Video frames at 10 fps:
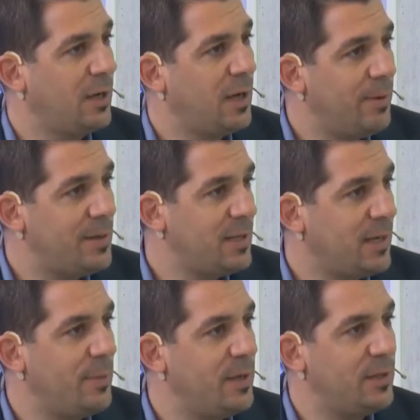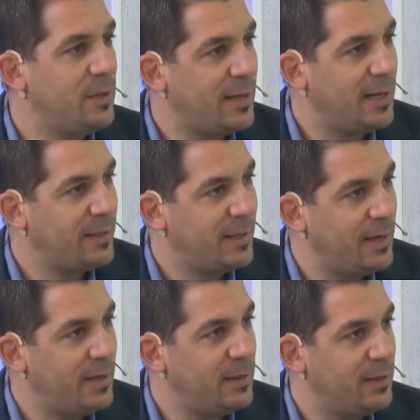que es básicamente
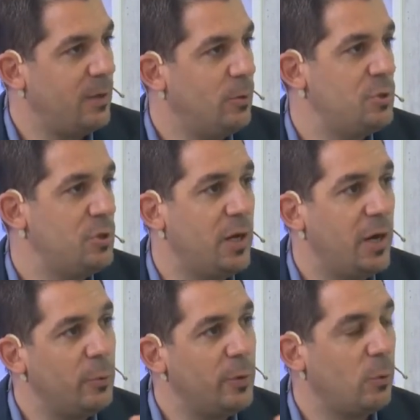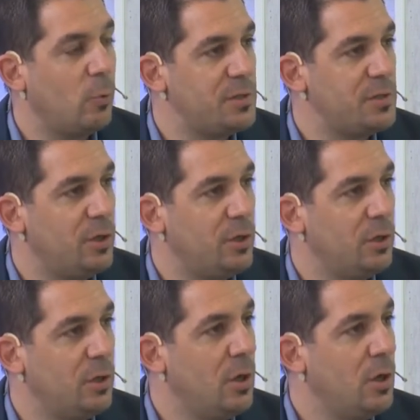tratar de traducir en una
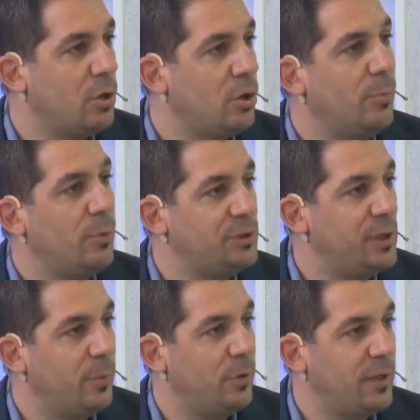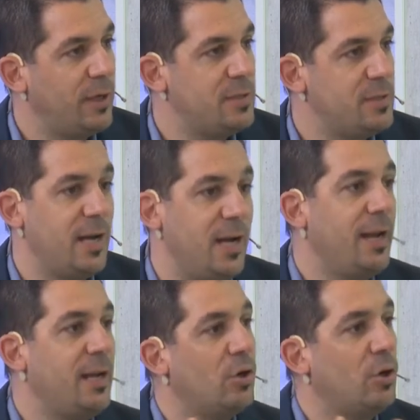ecuación cómo se potencia
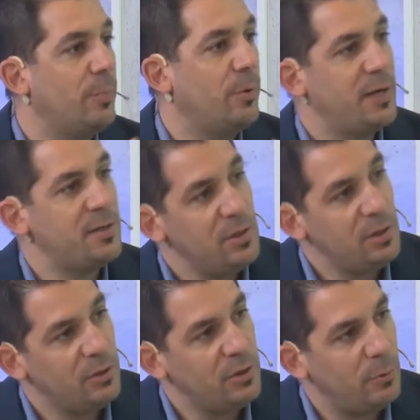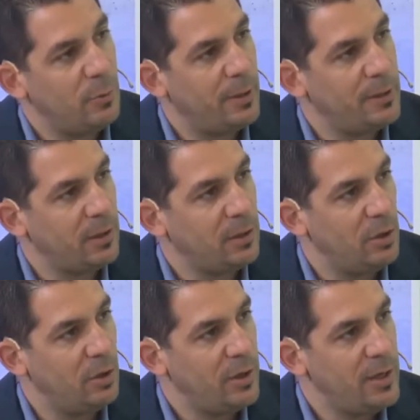la incorporación de nueva
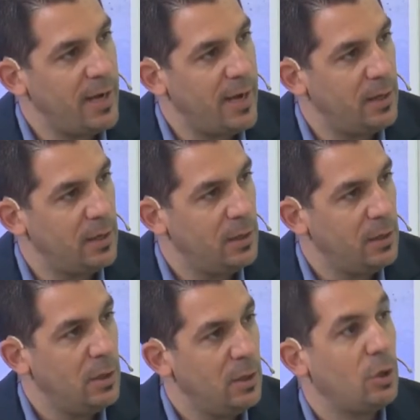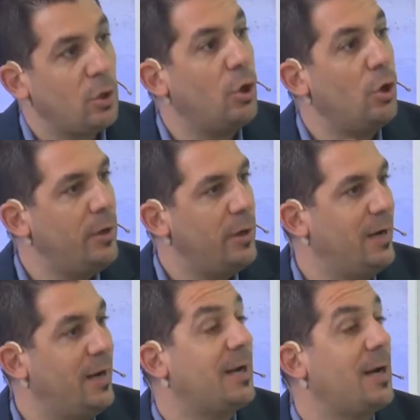tecnología con
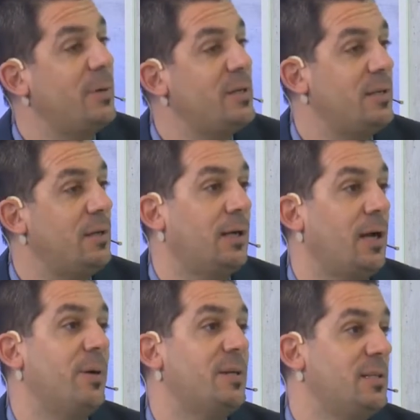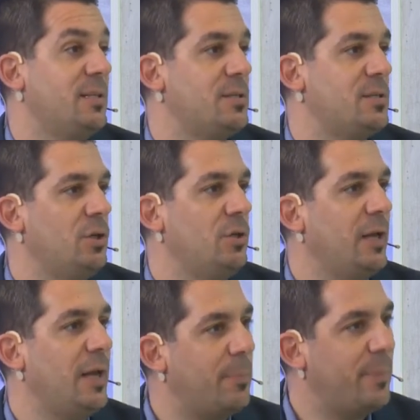la capacitación
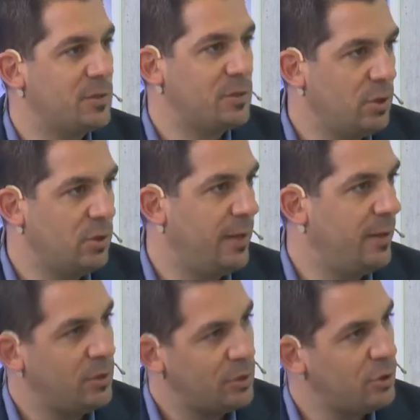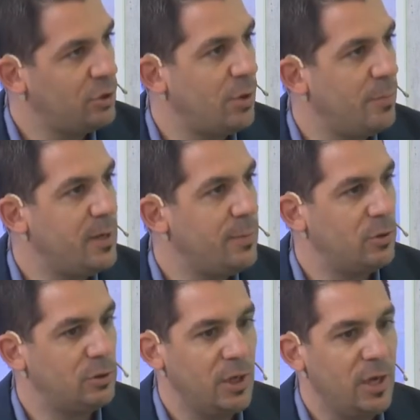de las personas, de nosotros
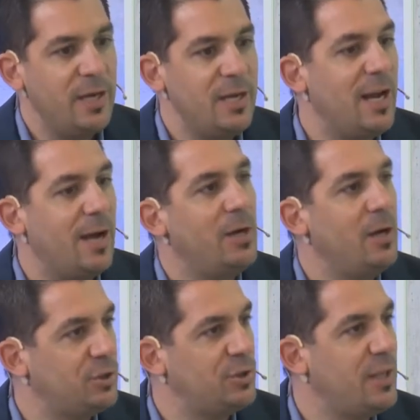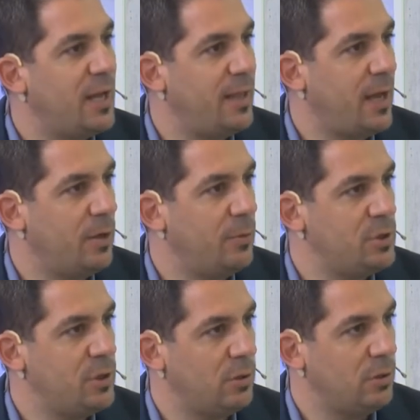mismos y la velocidad de
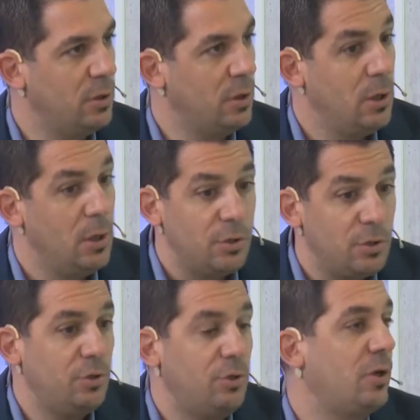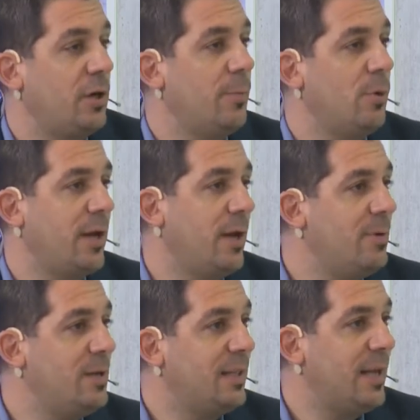adopción. Nosotros creemos que
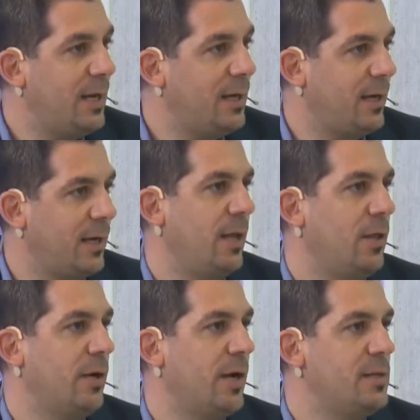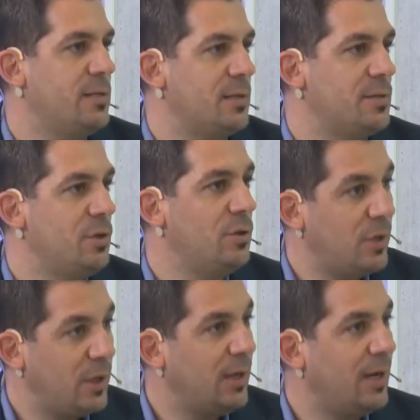es vital que cada
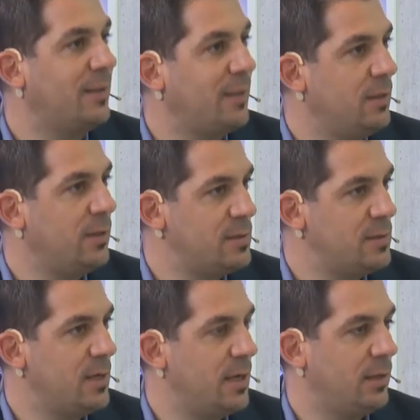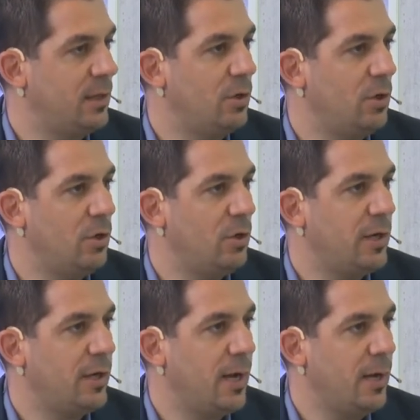organización tenga esta intensidad
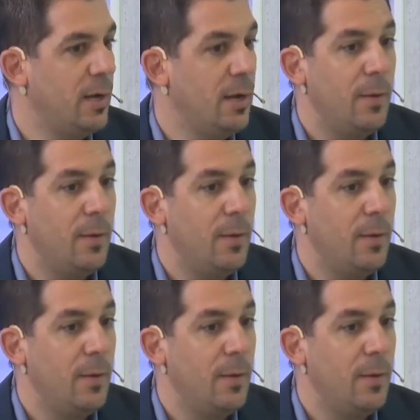tecnológica